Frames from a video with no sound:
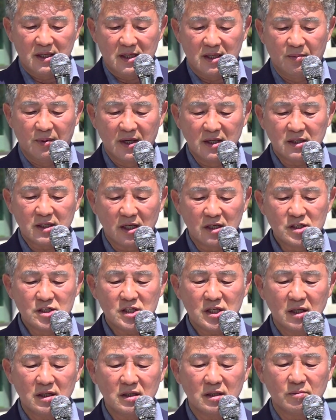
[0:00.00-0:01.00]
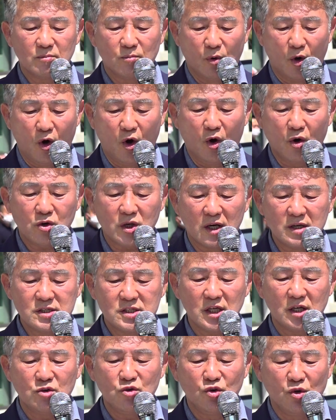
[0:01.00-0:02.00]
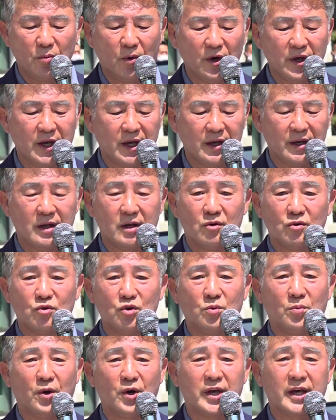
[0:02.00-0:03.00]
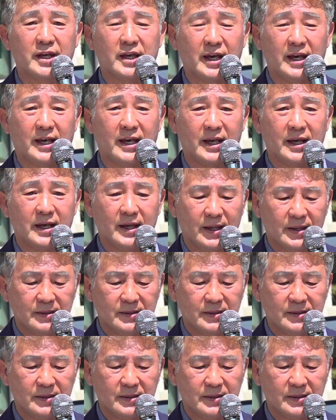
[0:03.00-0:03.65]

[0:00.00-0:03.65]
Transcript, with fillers: 이번 경선 모 경선 후보의 후보에게